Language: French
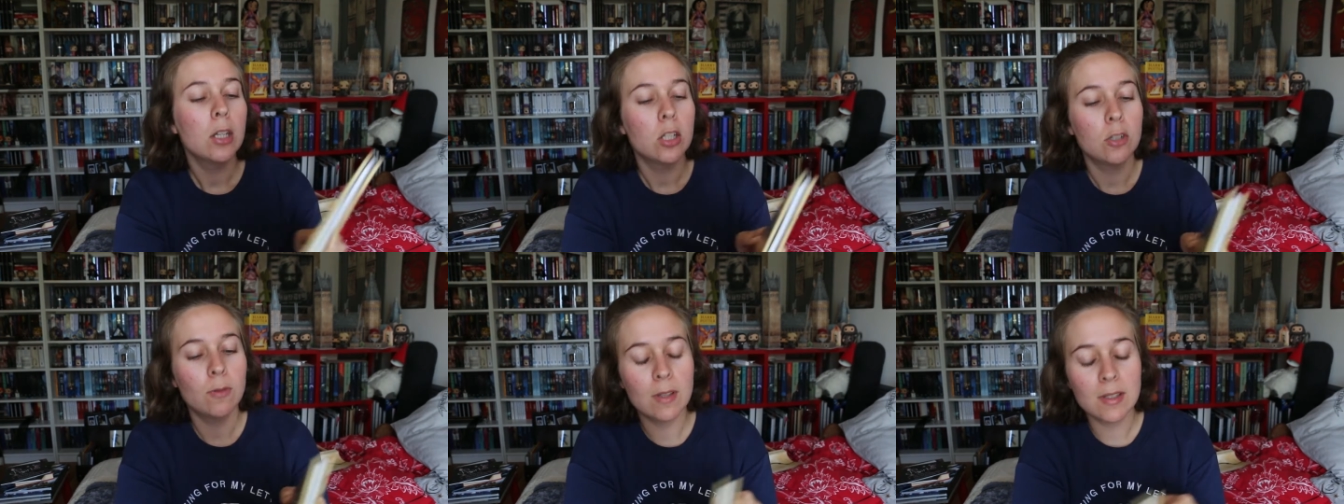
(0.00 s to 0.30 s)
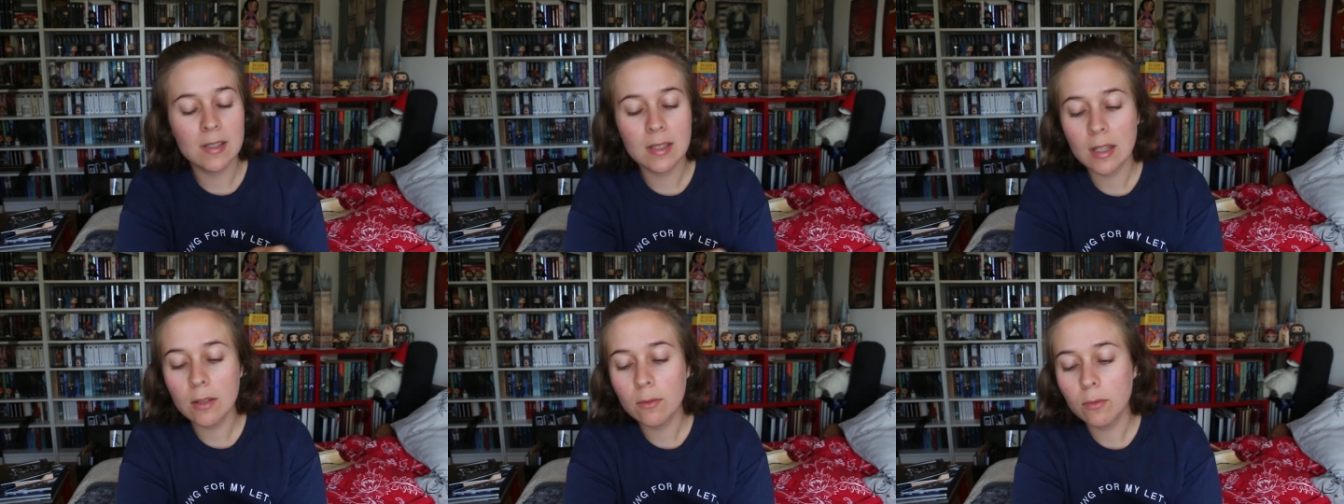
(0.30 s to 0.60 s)
Je vais
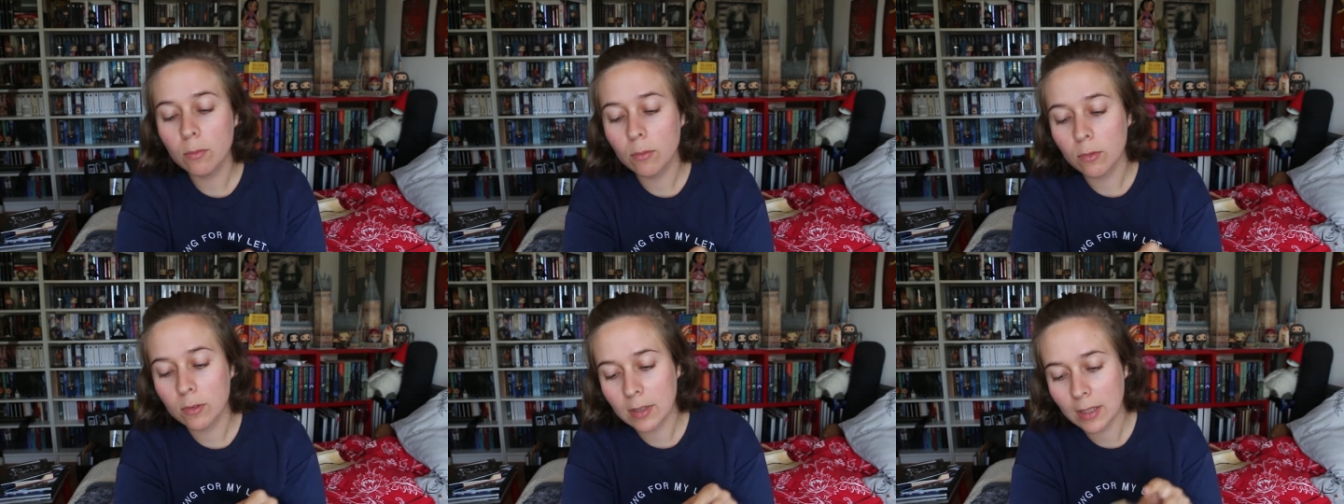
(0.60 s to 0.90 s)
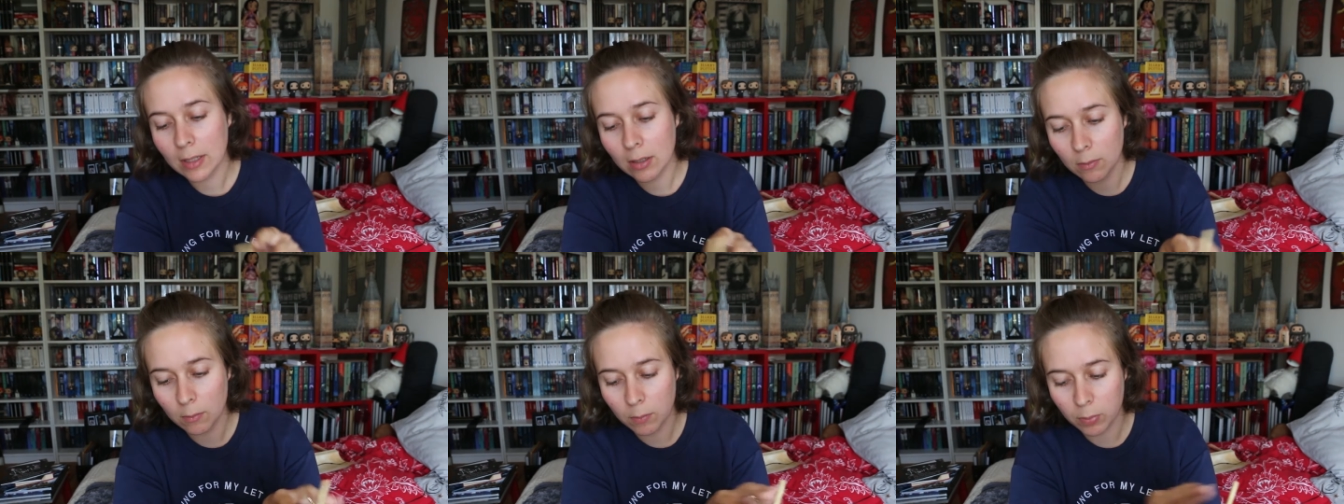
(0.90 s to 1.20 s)
essayer de vous
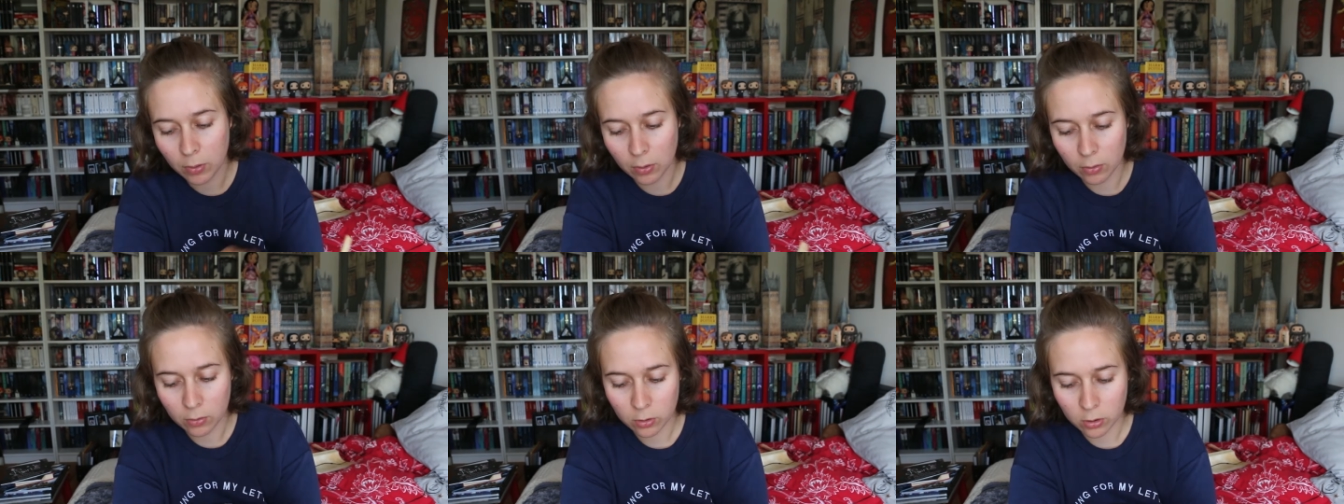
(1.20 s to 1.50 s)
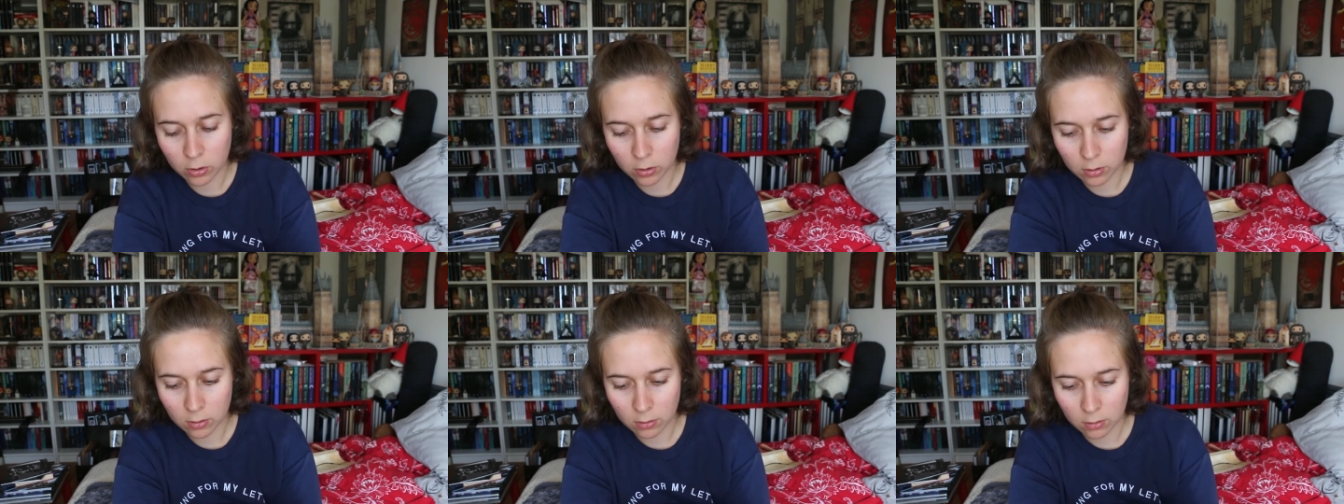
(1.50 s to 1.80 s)
montrer une
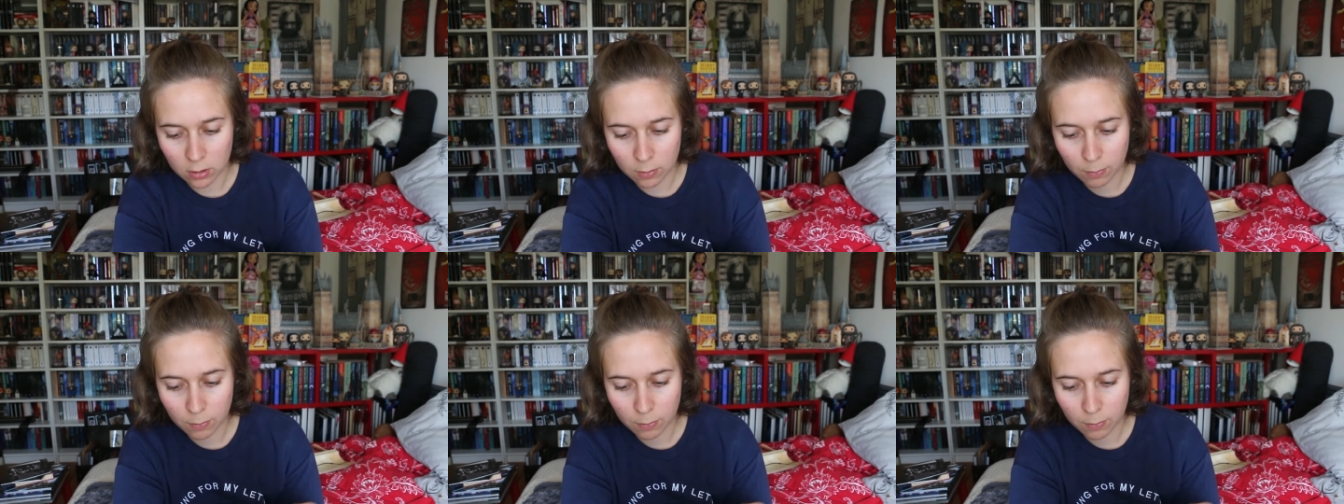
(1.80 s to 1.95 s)
planche sans